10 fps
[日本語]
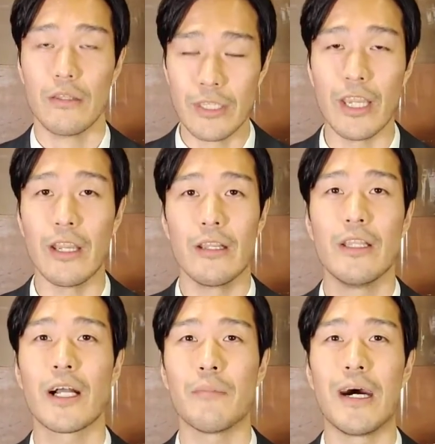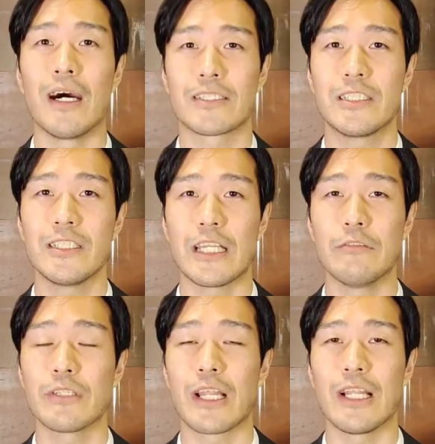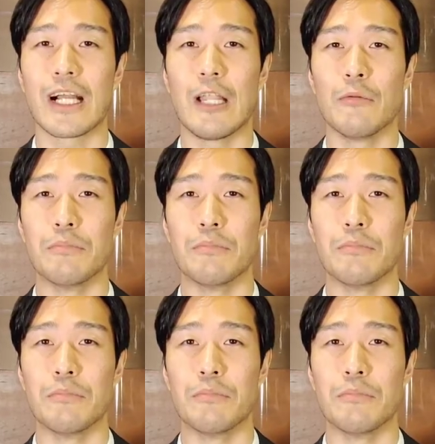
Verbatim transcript: ねなんかまあ、強いて言うならなんかあの、